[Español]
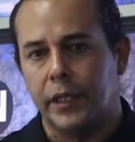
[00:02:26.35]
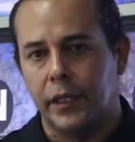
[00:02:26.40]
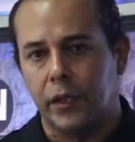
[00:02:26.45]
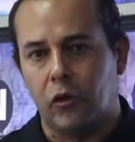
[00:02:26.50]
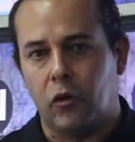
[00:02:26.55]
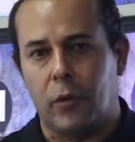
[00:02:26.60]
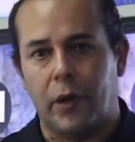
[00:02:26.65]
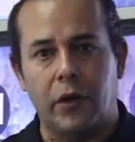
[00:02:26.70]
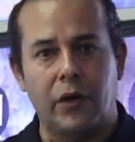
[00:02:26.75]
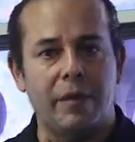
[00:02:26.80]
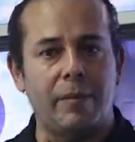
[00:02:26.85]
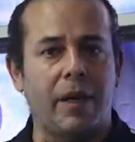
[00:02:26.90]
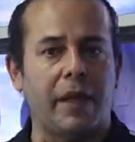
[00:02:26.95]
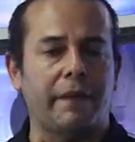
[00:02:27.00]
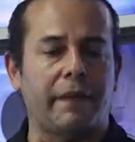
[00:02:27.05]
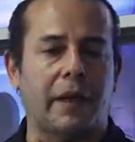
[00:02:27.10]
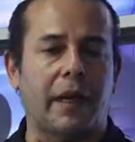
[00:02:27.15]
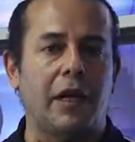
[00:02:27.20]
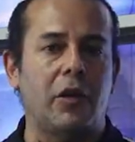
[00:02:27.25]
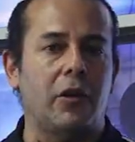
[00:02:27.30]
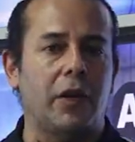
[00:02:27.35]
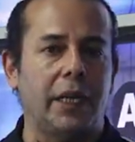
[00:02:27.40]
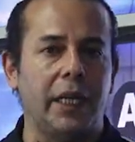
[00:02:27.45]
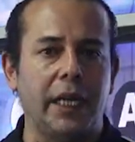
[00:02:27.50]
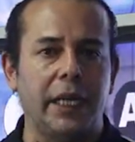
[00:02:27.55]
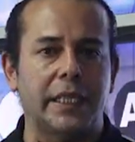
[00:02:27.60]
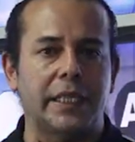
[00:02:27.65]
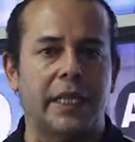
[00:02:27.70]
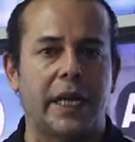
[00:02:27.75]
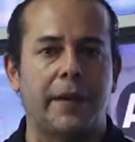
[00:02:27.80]
De los valores más destacados de
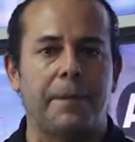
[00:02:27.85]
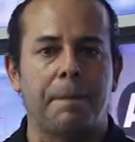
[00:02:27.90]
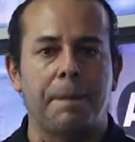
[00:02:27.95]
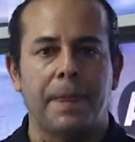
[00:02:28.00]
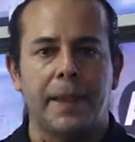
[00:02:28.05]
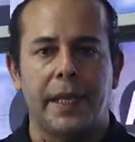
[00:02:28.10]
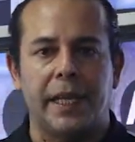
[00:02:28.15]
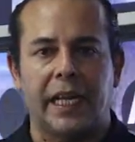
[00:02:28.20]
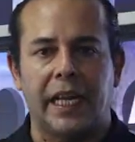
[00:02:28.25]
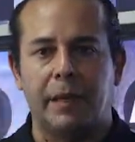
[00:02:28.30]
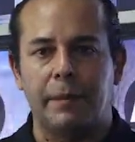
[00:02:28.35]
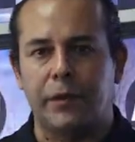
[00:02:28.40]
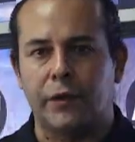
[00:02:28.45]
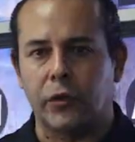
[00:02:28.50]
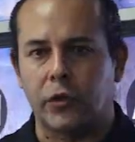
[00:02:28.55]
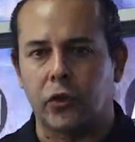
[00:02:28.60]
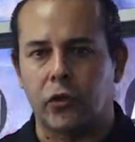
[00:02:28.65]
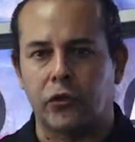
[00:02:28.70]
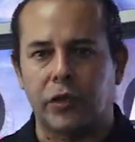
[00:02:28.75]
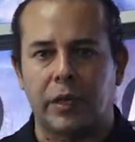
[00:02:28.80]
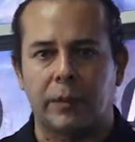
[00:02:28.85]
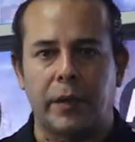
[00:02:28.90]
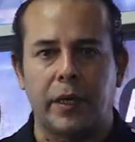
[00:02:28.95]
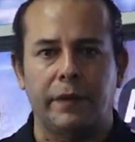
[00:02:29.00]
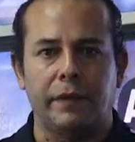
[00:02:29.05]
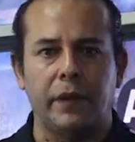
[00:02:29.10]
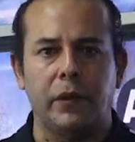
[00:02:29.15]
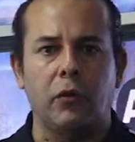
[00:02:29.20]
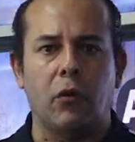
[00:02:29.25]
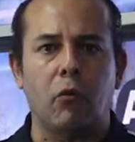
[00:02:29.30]
Alianza en el amistoso contra
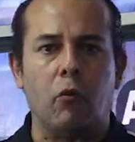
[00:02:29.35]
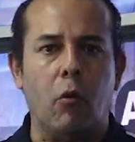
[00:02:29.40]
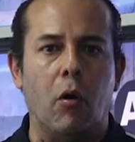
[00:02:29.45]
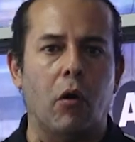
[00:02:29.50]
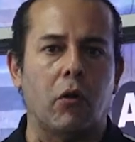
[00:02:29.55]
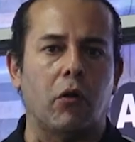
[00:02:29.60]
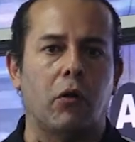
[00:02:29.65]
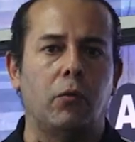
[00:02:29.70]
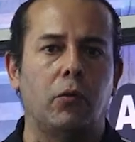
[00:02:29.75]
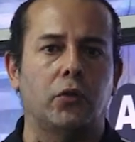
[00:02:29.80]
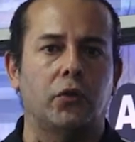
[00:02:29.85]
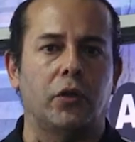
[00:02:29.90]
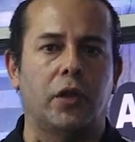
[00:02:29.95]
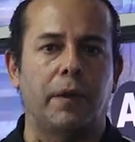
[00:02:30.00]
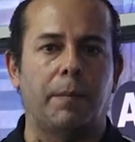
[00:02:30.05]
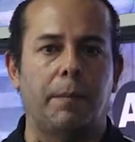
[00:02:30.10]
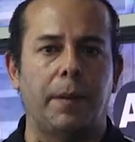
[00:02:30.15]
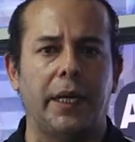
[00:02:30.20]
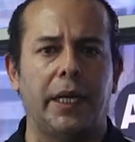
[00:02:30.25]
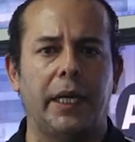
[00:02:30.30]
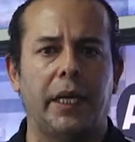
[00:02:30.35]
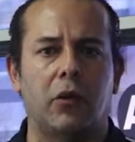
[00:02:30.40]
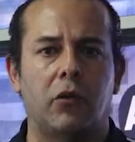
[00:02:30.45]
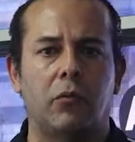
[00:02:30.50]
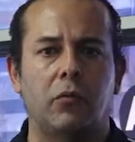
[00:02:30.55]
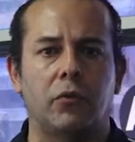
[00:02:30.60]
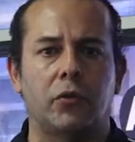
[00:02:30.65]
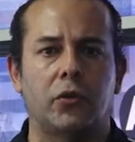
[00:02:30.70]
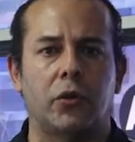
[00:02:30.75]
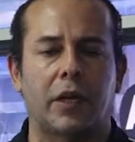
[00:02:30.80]
Palestino, jugador con mucho despliegue,
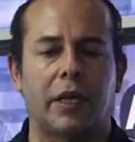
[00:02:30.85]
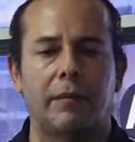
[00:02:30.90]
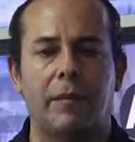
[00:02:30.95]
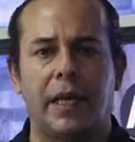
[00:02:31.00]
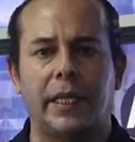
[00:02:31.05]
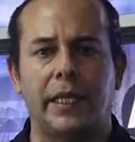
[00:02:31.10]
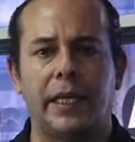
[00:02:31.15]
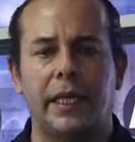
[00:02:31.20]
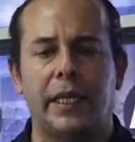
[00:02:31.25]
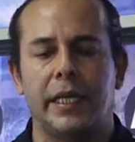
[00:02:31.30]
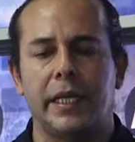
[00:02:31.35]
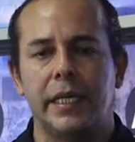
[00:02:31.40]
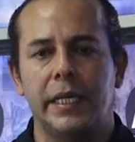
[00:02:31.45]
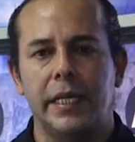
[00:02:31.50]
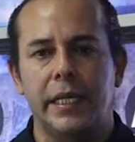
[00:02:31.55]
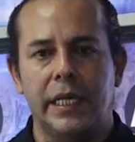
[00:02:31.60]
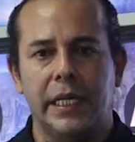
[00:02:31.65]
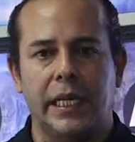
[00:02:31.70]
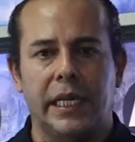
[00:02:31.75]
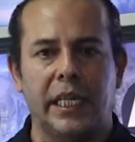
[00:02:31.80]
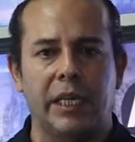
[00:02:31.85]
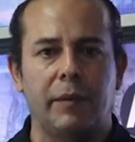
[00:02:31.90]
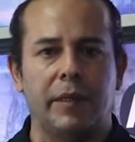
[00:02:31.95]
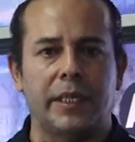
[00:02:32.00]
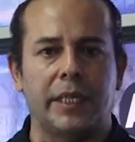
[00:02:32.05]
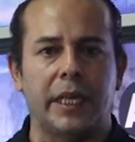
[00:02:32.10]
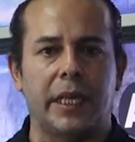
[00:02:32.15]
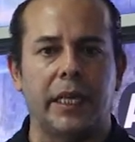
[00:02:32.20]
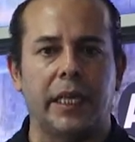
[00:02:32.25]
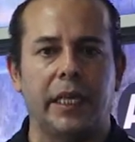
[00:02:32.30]
con mucho remate y que debe
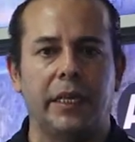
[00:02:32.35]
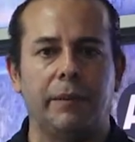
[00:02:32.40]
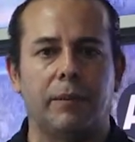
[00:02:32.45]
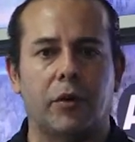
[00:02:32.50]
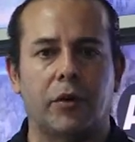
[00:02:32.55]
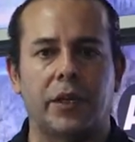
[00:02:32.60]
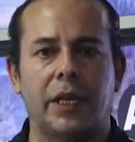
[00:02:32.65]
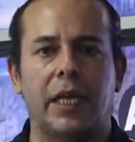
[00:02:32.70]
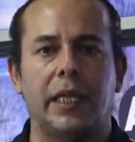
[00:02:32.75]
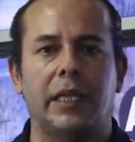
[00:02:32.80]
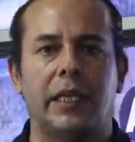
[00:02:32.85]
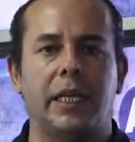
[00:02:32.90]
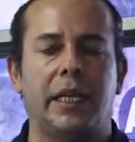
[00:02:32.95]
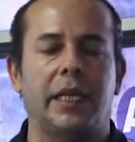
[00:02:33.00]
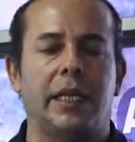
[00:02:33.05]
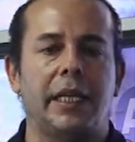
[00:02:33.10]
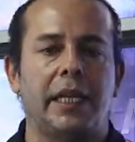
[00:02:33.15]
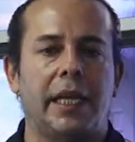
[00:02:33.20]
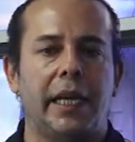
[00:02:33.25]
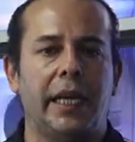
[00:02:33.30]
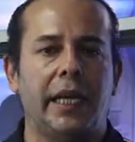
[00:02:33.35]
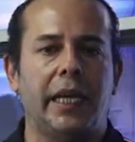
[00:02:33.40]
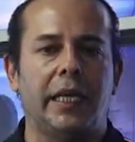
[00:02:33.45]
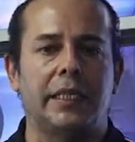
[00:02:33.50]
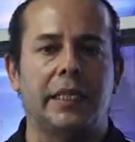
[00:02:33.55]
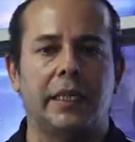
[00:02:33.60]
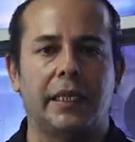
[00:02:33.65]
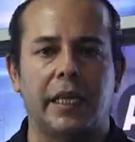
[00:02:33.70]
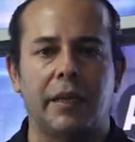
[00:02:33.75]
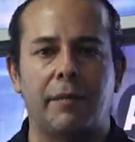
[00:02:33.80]
ser importante en el
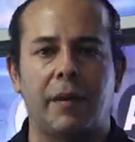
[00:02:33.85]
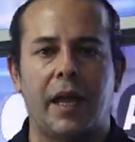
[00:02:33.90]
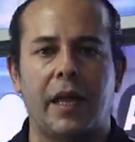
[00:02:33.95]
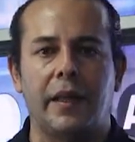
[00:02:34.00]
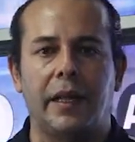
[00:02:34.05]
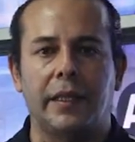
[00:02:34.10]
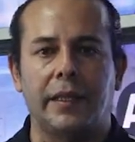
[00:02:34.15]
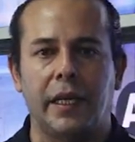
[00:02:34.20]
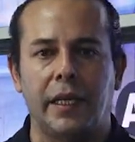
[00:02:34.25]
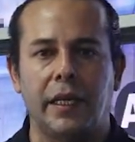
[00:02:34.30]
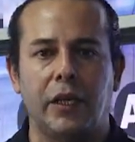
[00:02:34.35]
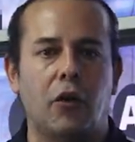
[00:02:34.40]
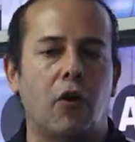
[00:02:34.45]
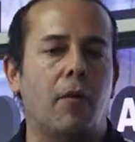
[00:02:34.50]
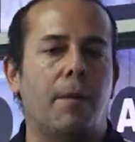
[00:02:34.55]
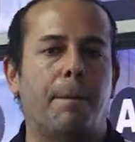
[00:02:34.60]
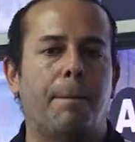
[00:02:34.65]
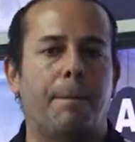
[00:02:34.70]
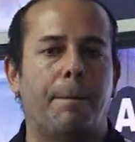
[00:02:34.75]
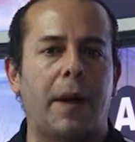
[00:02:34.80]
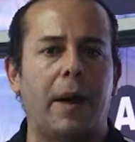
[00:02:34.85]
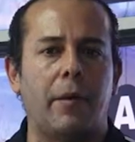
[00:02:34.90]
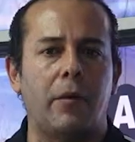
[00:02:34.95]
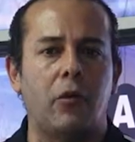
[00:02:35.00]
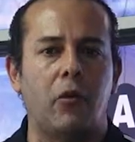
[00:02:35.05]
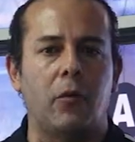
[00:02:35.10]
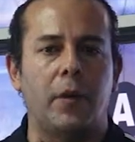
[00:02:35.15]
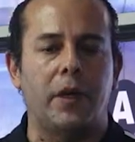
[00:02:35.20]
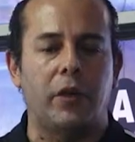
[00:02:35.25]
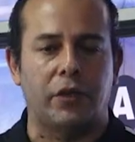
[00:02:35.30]
sistema del técnico
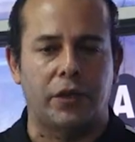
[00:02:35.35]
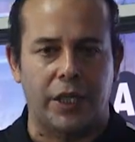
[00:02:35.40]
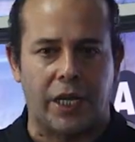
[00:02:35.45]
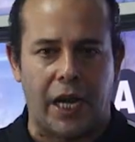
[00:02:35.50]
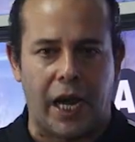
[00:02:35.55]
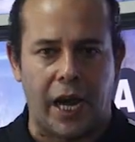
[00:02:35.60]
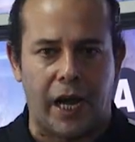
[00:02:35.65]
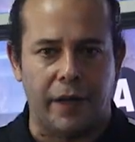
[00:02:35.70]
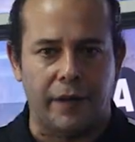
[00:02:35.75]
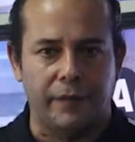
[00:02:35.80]
Pablo Bengochea.